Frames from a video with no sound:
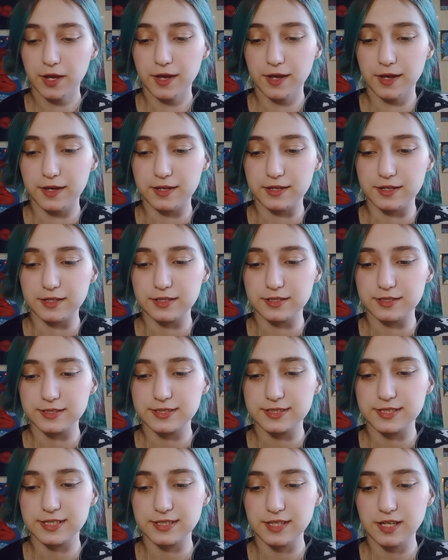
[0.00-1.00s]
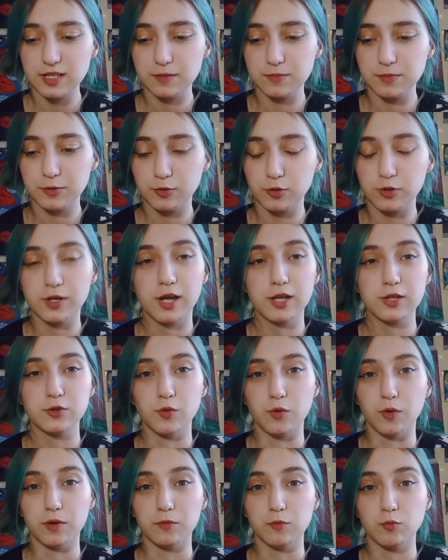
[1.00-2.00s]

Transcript: Э, сказала мне только одно.